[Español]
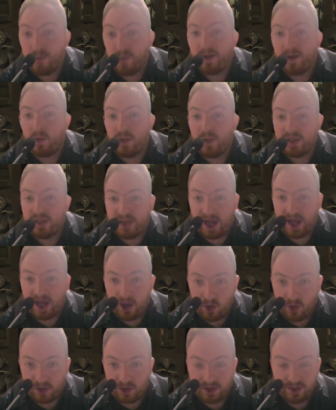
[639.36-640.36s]
nueva cuenta
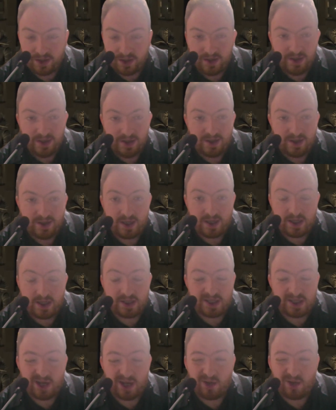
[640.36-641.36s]
a Loki, quien
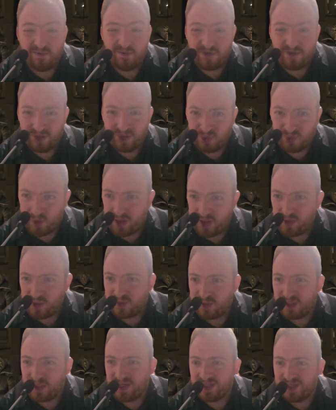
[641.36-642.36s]
está
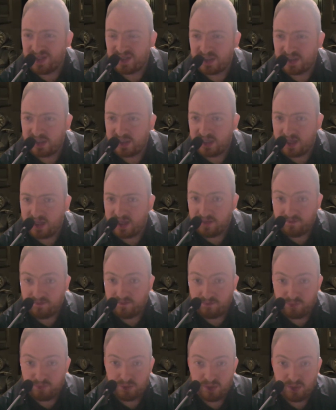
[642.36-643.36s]
conflictuado, quien necesita
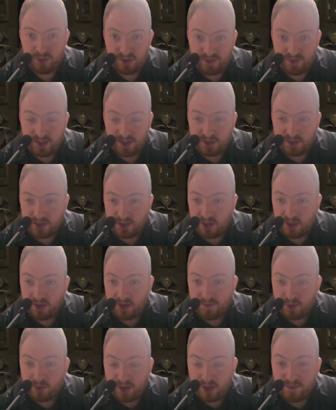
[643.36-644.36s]
pues una explicación de,
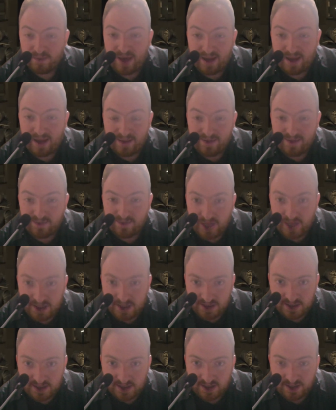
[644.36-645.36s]
oye, ¿por qué me
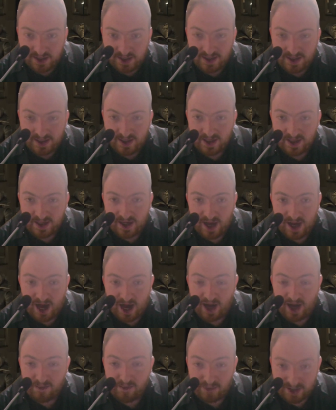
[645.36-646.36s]
aventaste
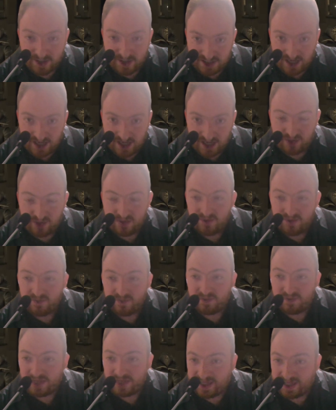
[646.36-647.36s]
al pasado?
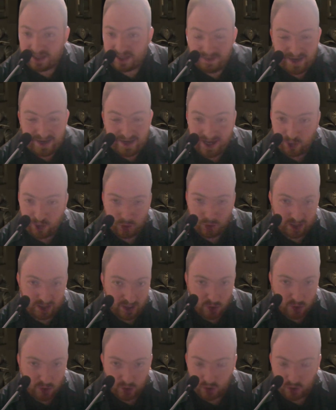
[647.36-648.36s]
le termina
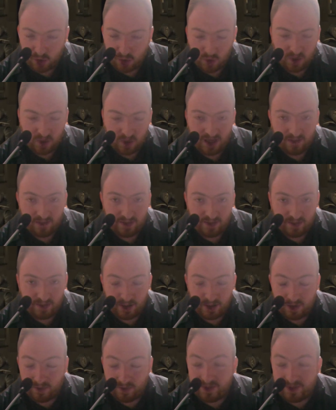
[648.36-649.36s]
contando todo lo que él
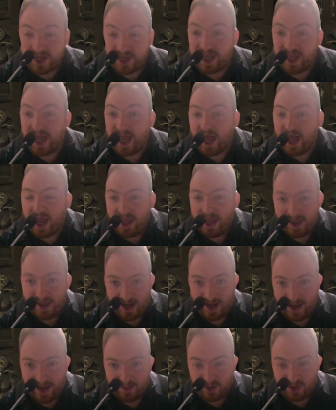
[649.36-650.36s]
vivió, de que a
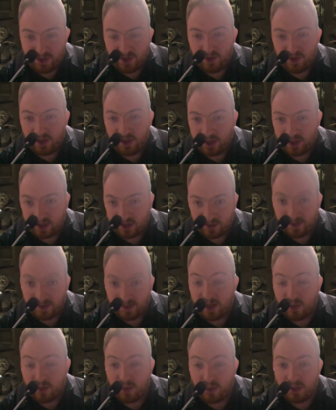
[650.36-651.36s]
ella la vio en
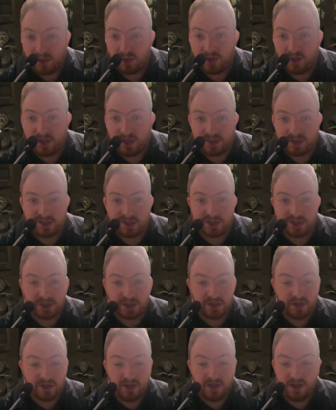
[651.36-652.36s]
determinado momento en el
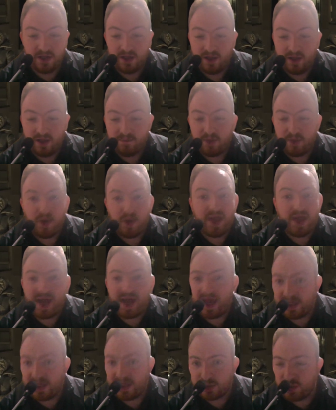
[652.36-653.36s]
ascensor, pero
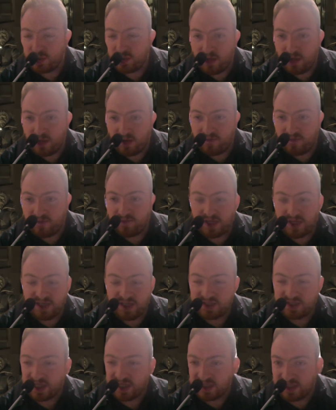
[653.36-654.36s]
ya eso ya no le
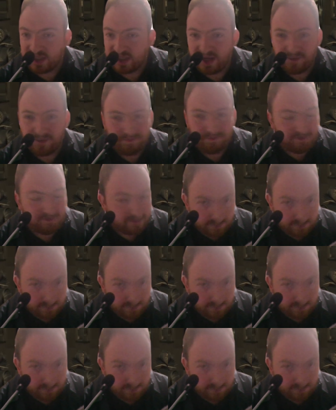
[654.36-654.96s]
interesa, está